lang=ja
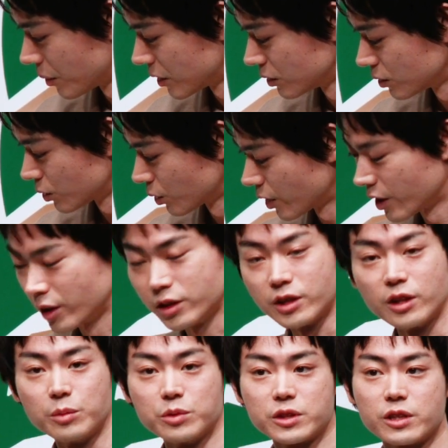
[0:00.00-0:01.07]

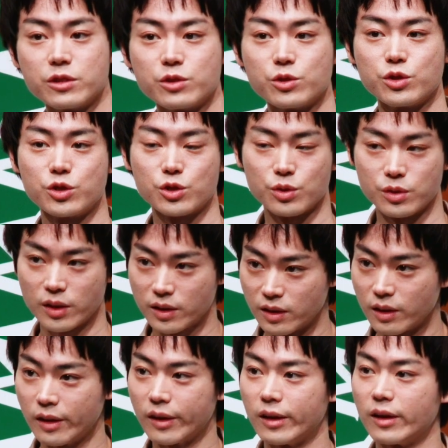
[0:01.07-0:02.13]
マウントレーニアも30周年
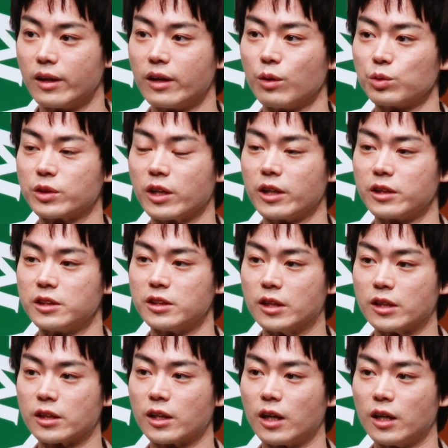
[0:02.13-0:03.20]
で、えー、お互いに
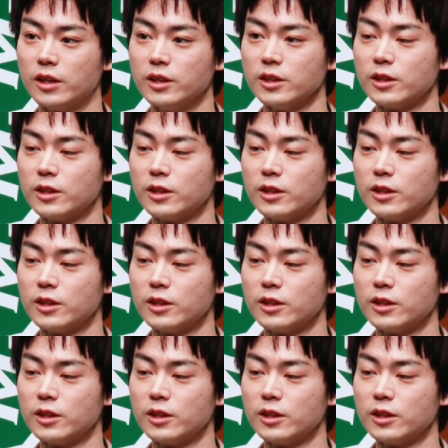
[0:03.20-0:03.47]
なんか